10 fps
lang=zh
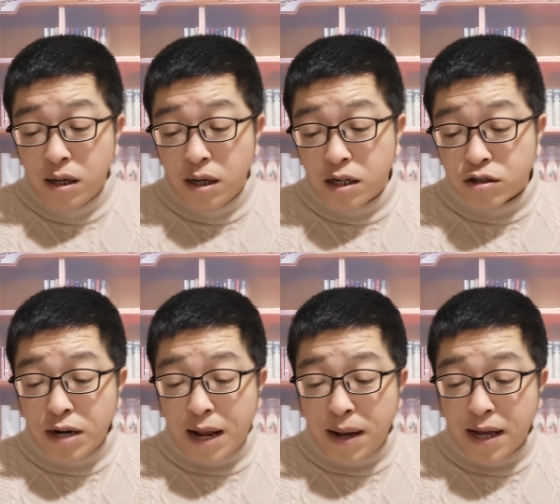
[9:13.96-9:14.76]
呃，
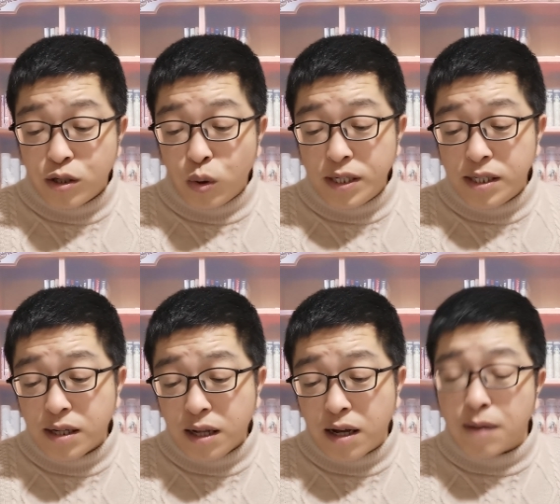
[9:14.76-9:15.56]
虽然吧有一
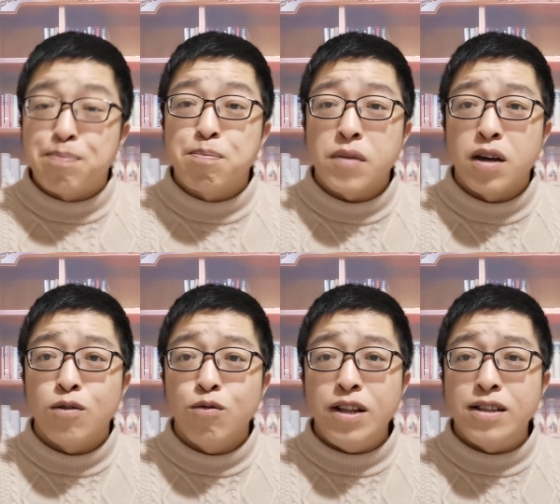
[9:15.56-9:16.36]
些的
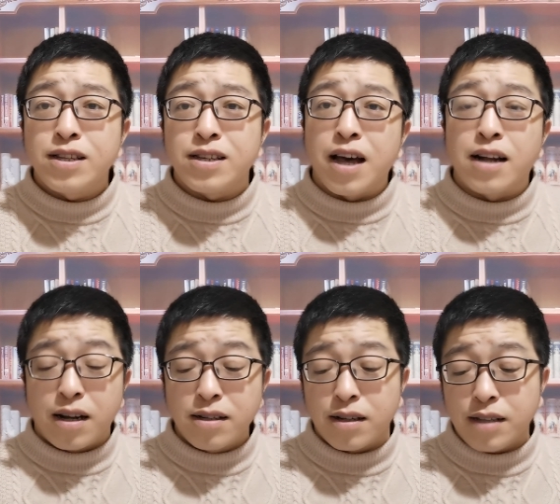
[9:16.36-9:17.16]
问题啊
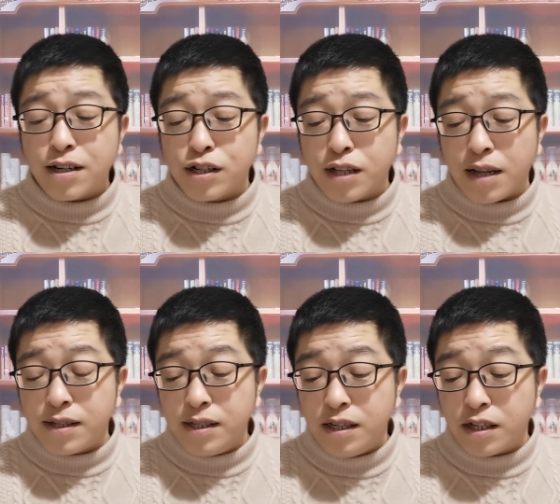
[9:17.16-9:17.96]
等等，但是他
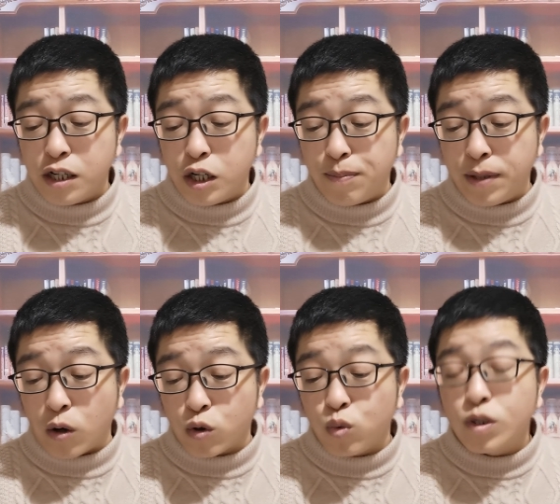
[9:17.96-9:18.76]
的心情是比
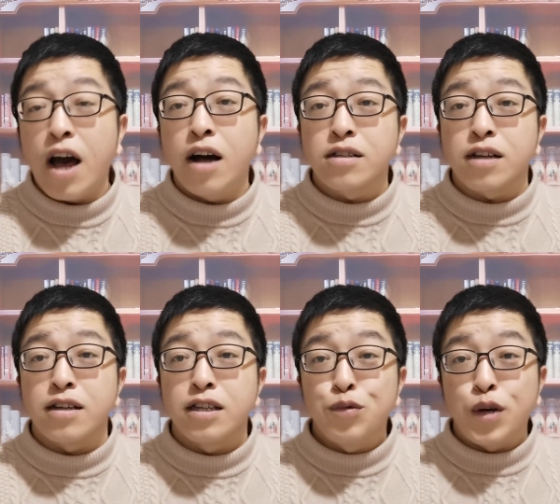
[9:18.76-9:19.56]
较舒畅
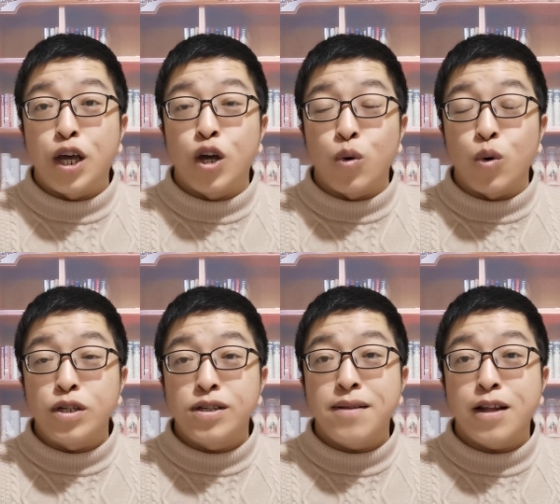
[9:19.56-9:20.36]
的，因为。
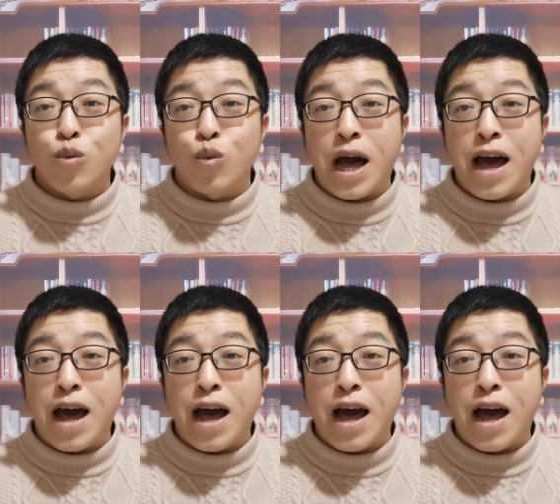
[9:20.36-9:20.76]
现在的武